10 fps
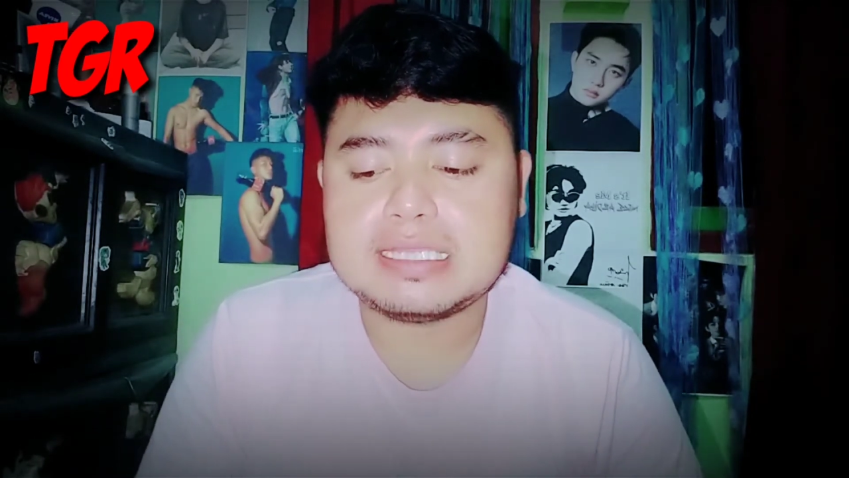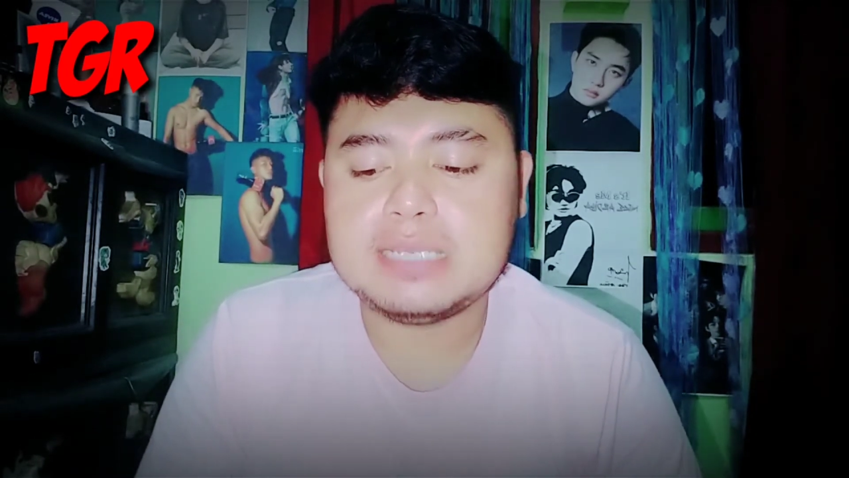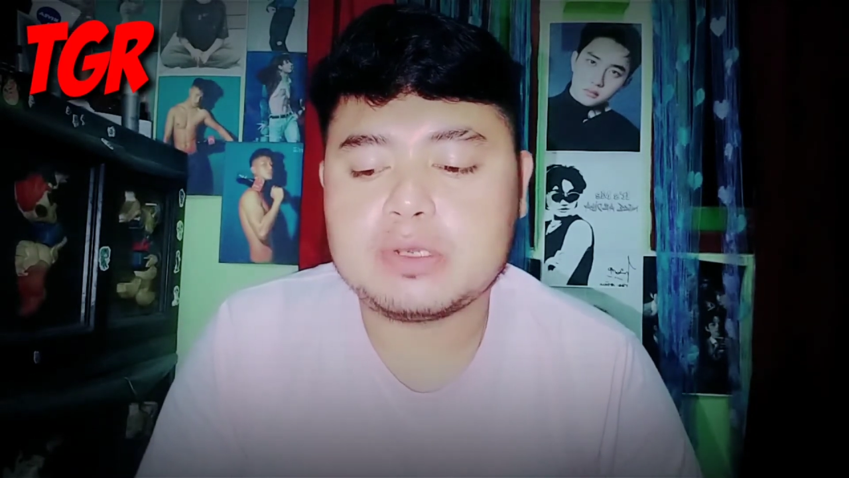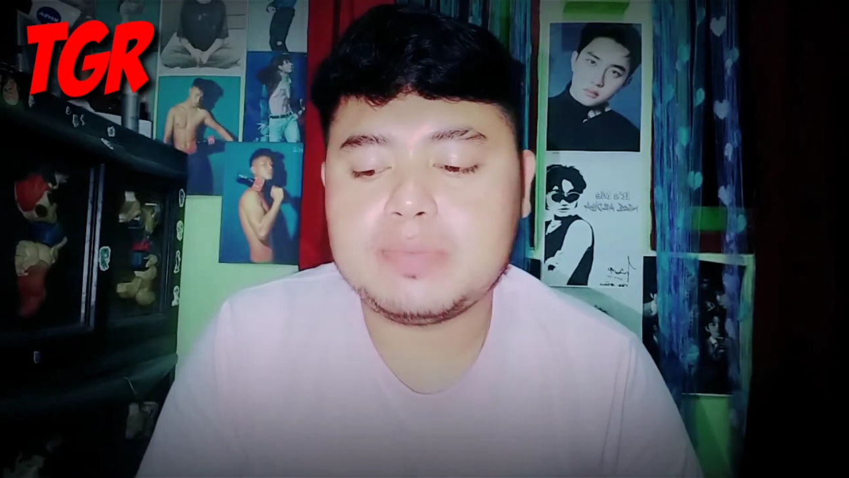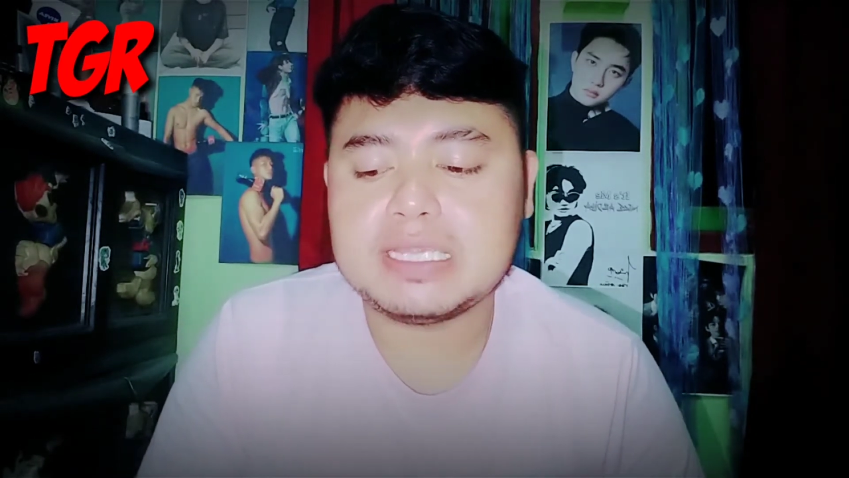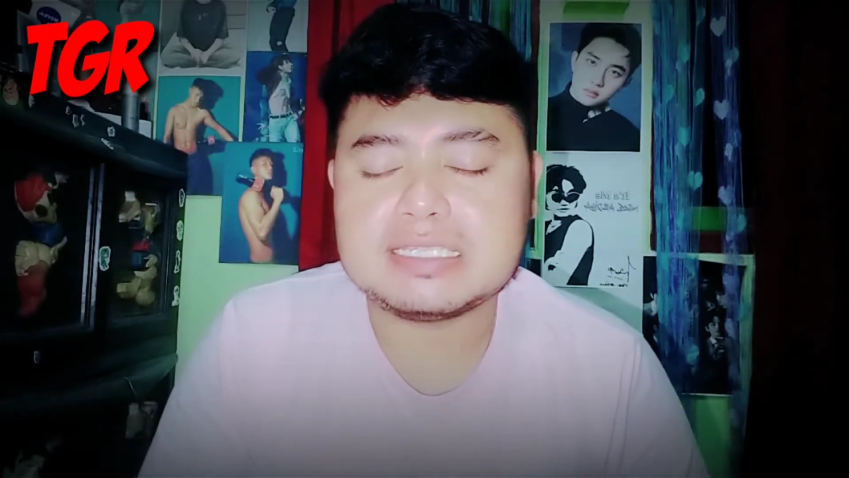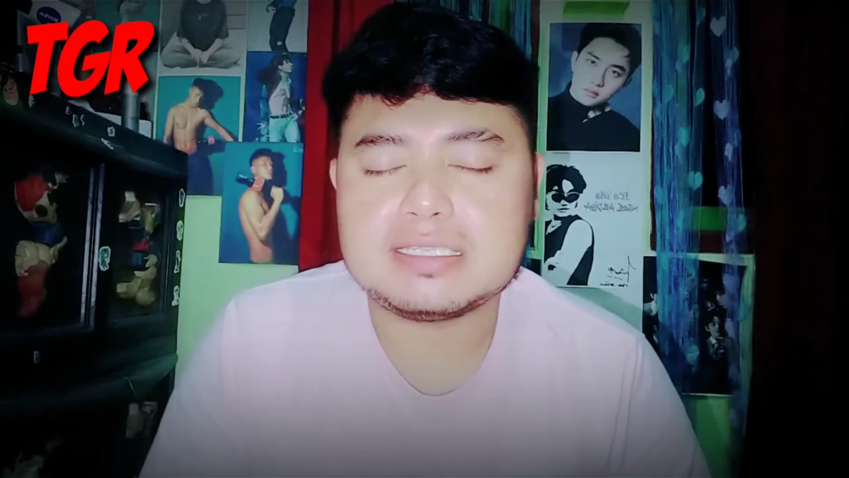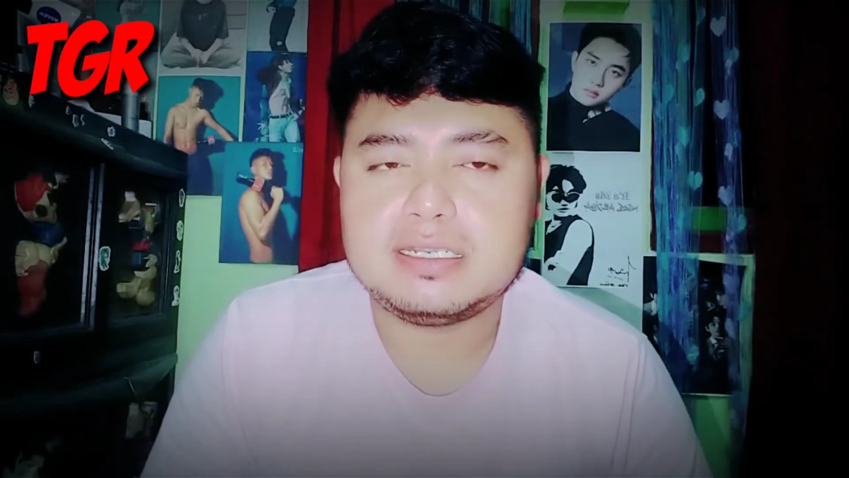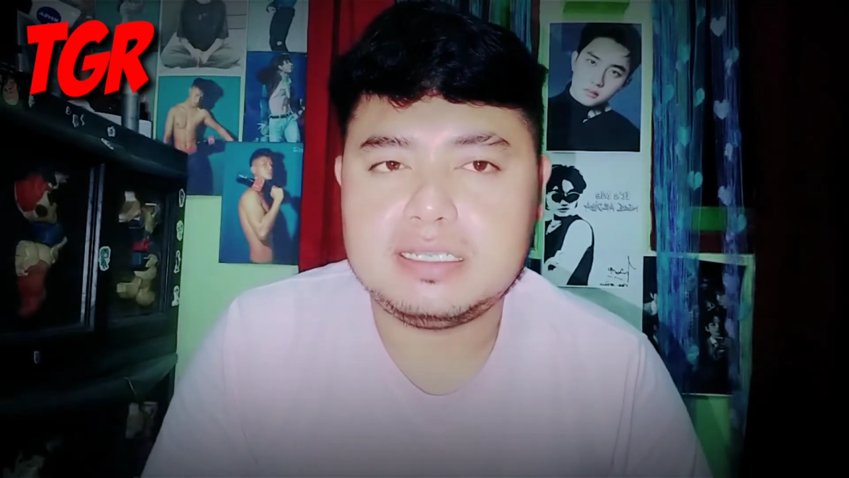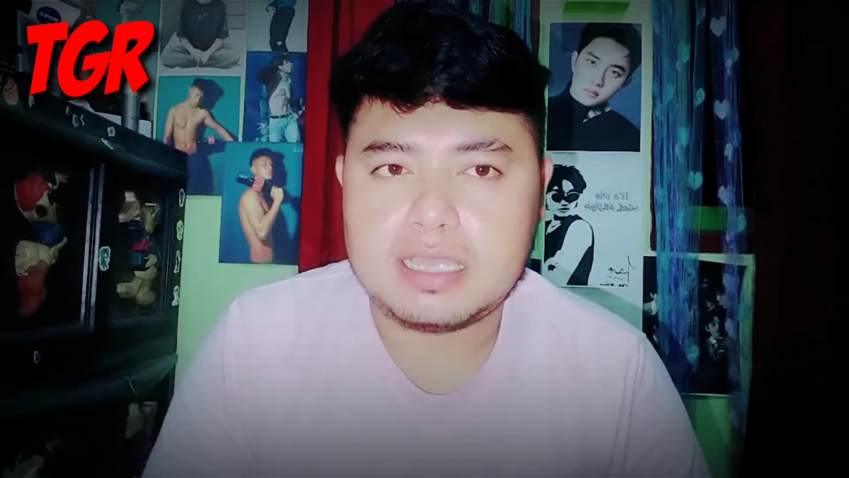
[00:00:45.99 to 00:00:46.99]
yang
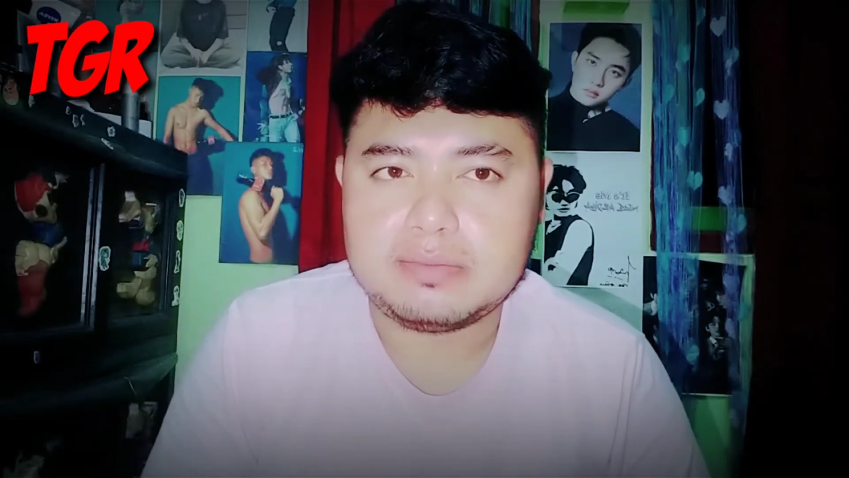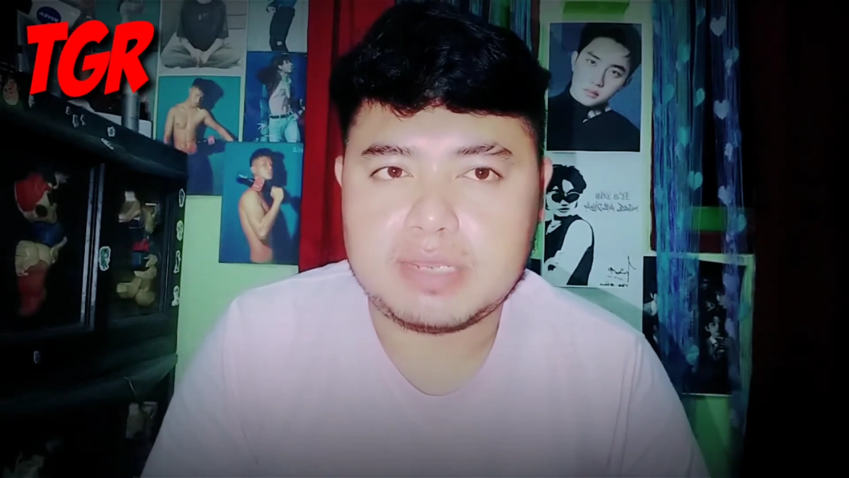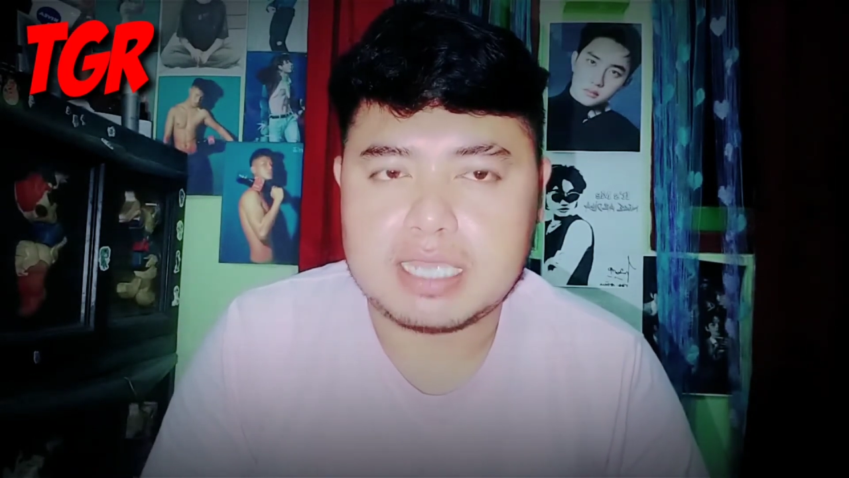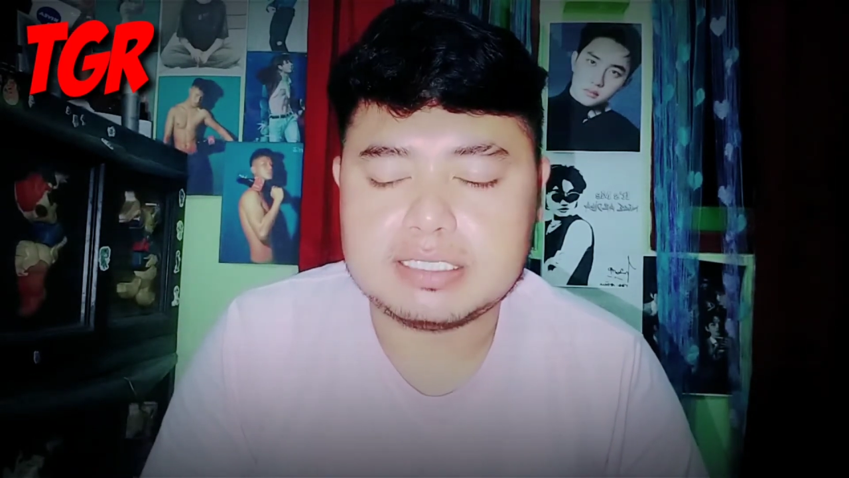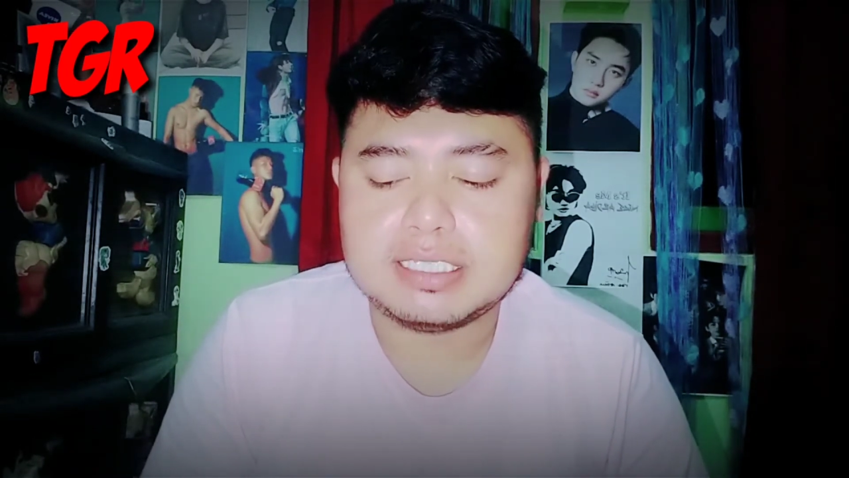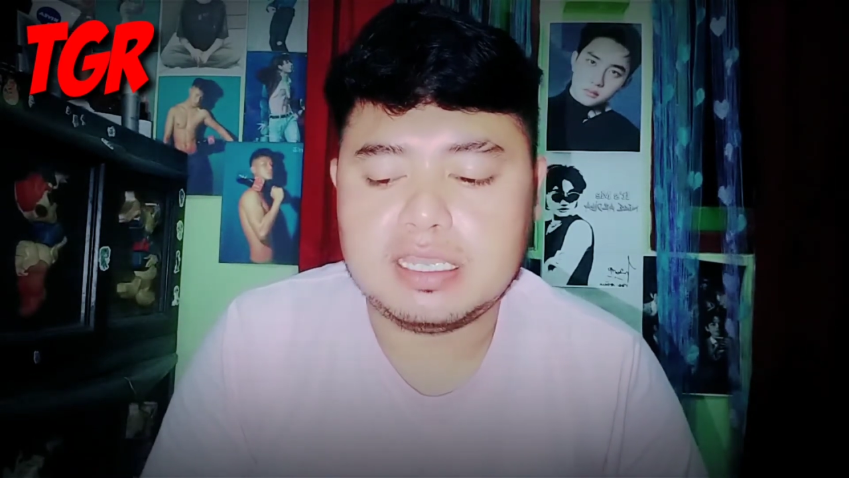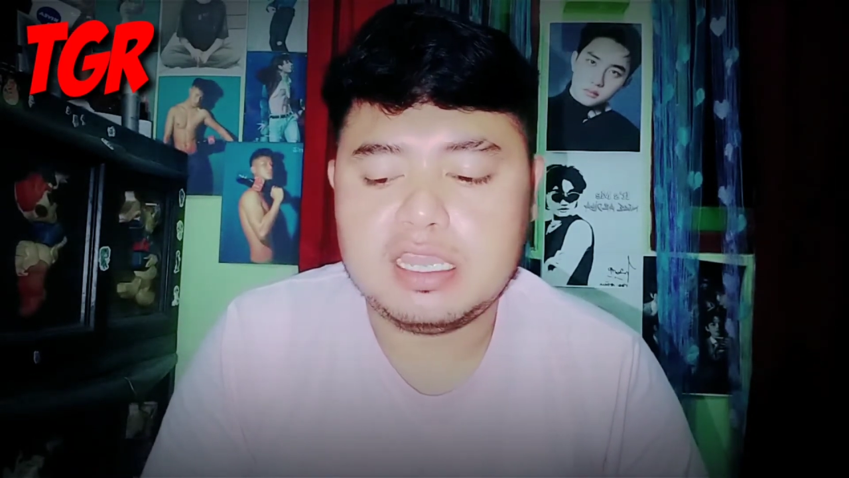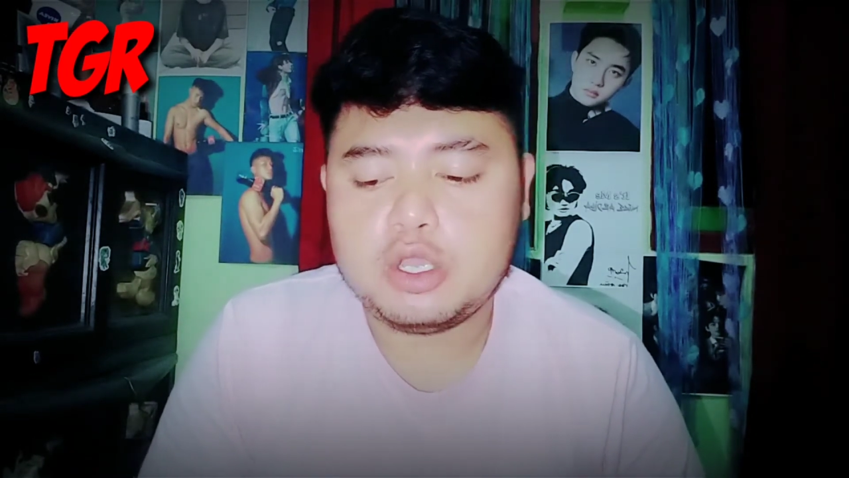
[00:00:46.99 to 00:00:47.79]
berbatasan dengan Bekasi.